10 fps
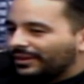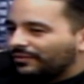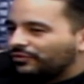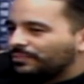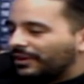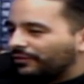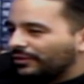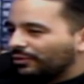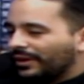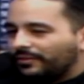que tem dividido o
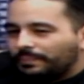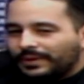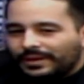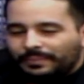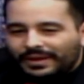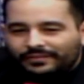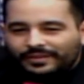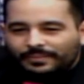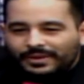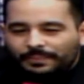Brasil em dois,
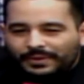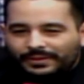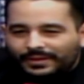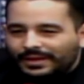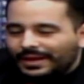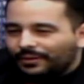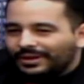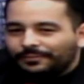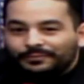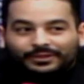PSDB, PT,
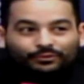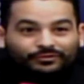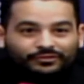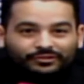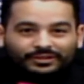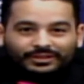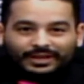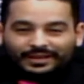agora estão dividindo em